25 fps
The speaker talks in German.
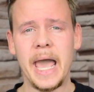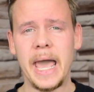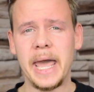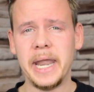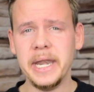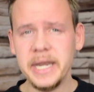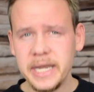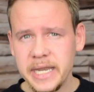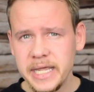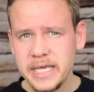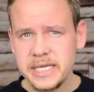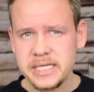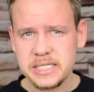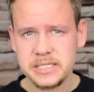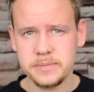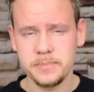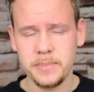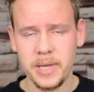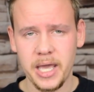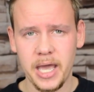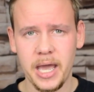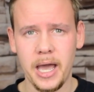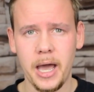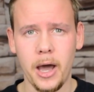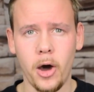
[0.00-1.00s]
nicht
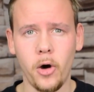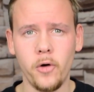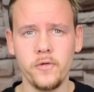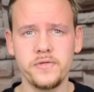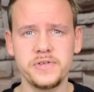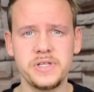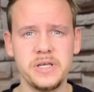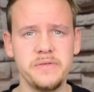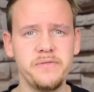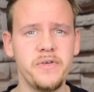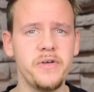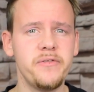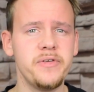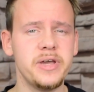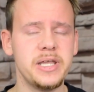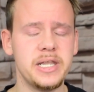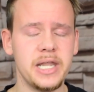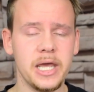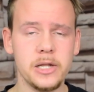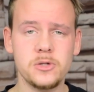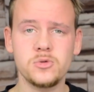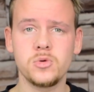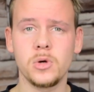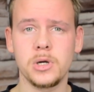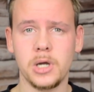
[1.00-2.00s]
mehr auf dem WWE
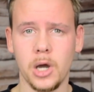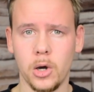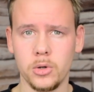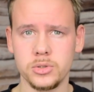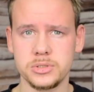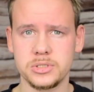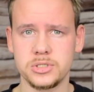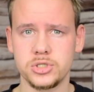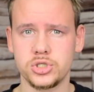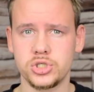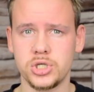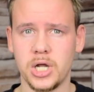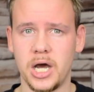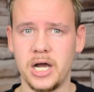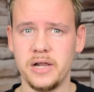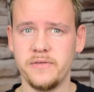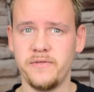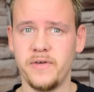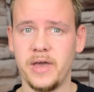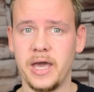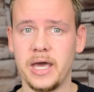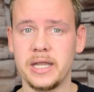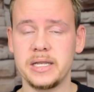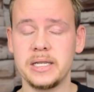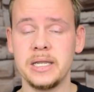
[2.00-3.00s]
Network ausgestrahlt
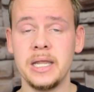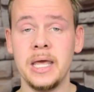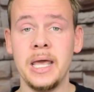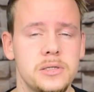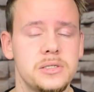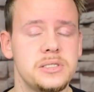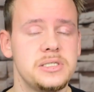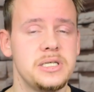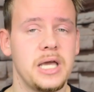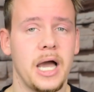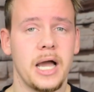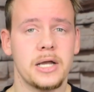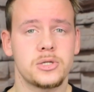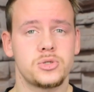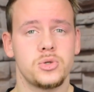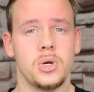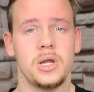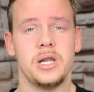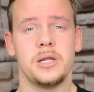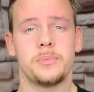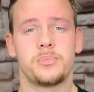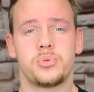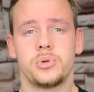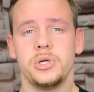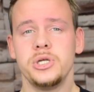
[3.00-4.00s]
werden. Die
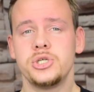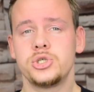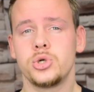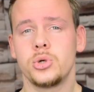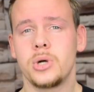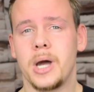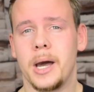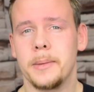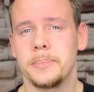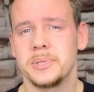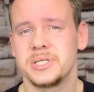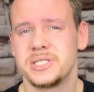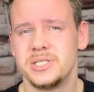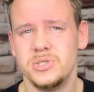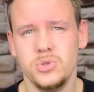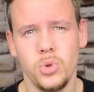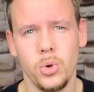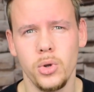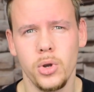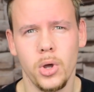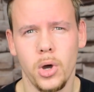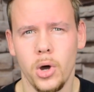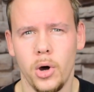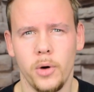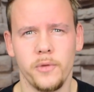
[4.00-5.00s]
aktuelle Pre-Show gab es nur
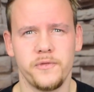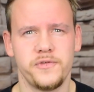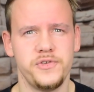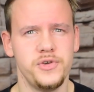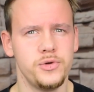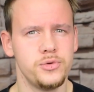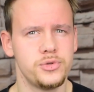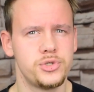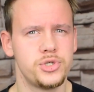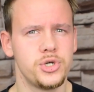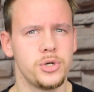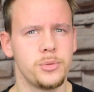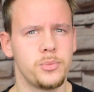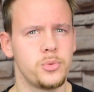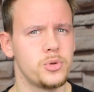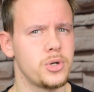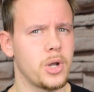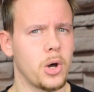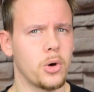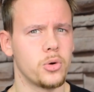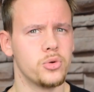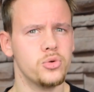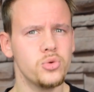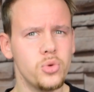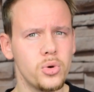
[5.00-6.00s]
noch auf YouTube und
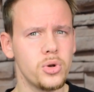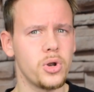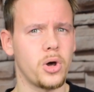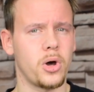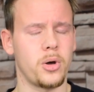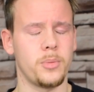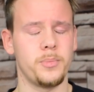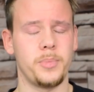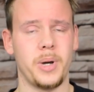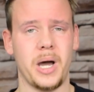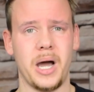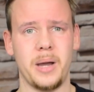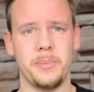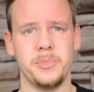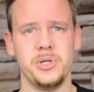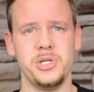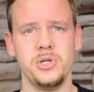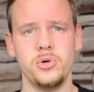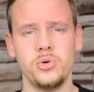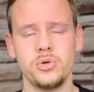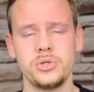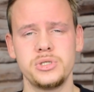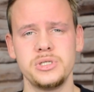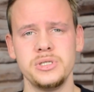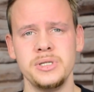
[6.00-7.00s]
auch nur noch ein paar
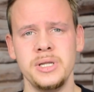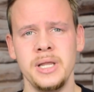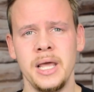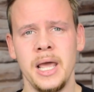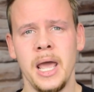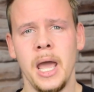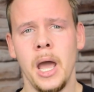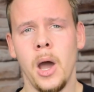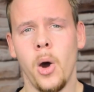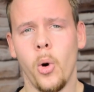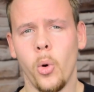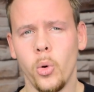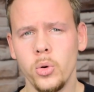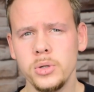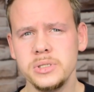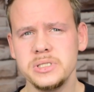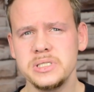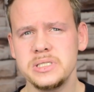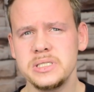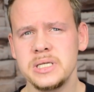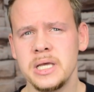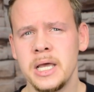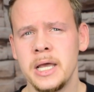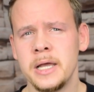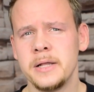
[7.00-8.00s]
Minuten
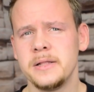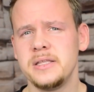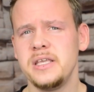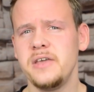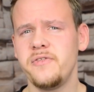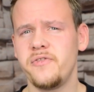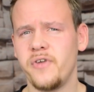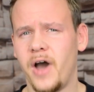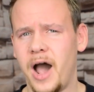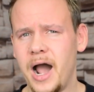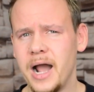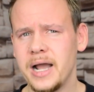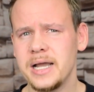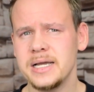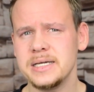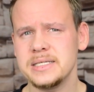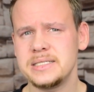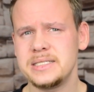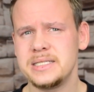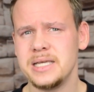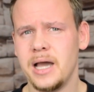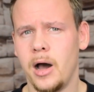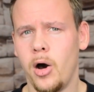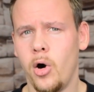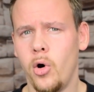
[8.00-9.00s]
und die Frage ist
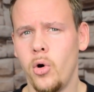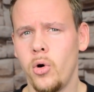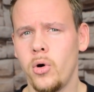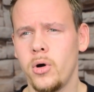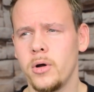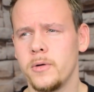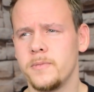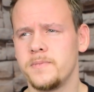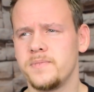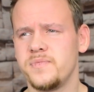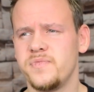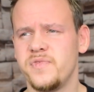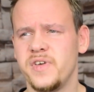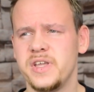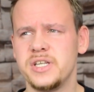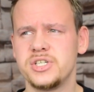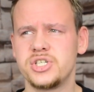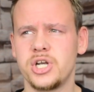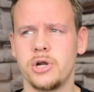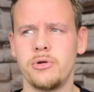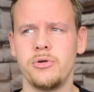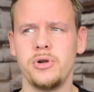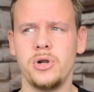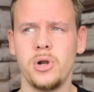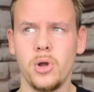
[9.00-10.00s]
ja auch, wenn
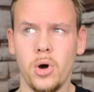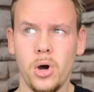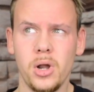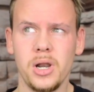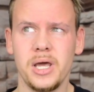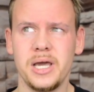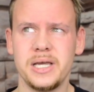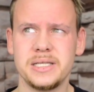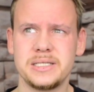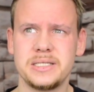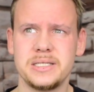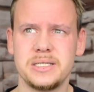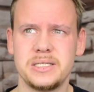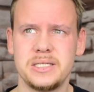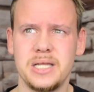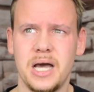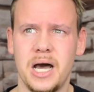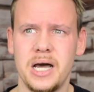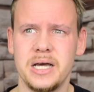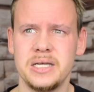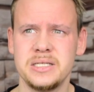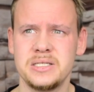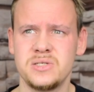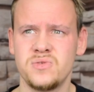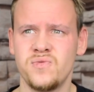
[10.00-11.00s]
Jerry Lawler jetzt nicht da
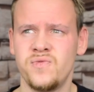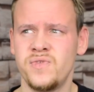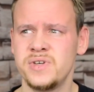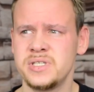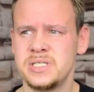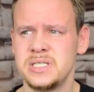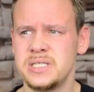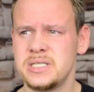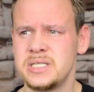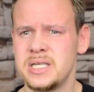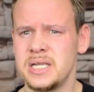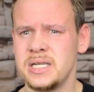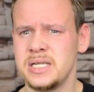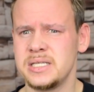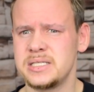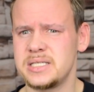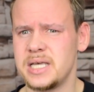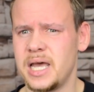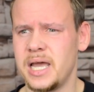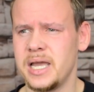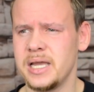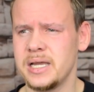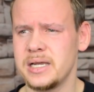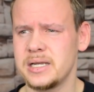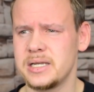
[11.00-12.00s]
ist, was ist denn jetzt
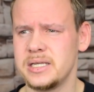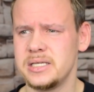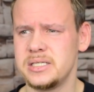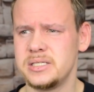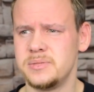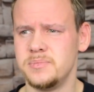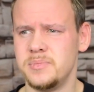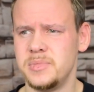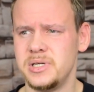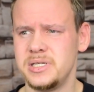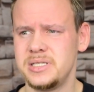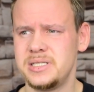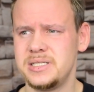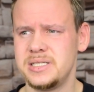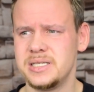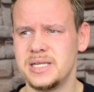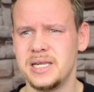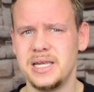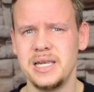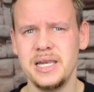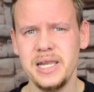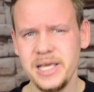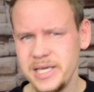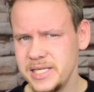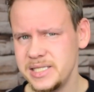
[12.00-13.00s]
eigentlich mit
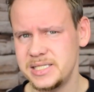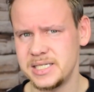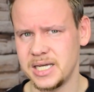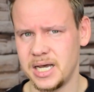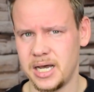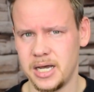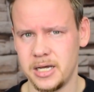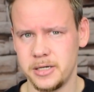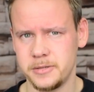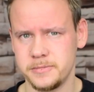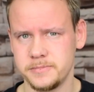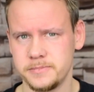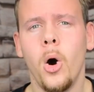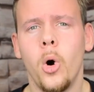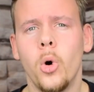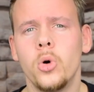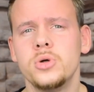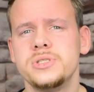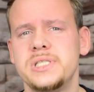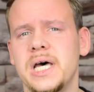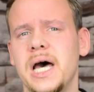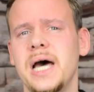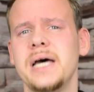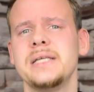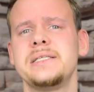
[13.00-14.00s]
Lita?
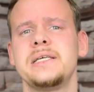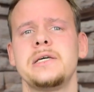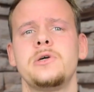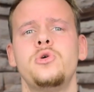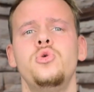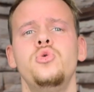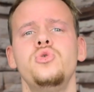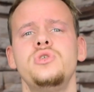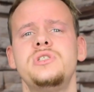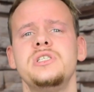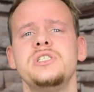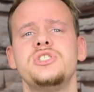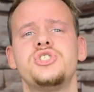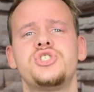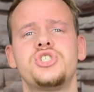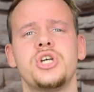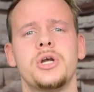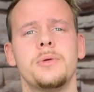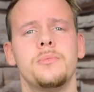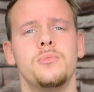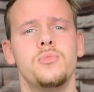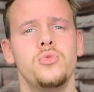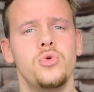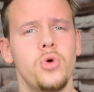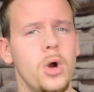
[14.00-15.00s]
Und da hat der gute
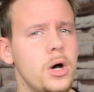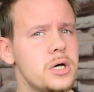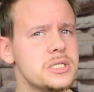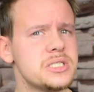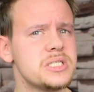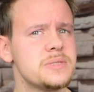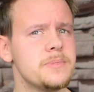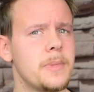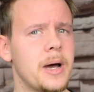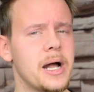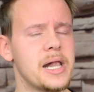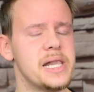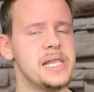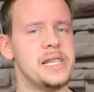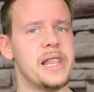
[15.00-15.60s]
Jim Ross mal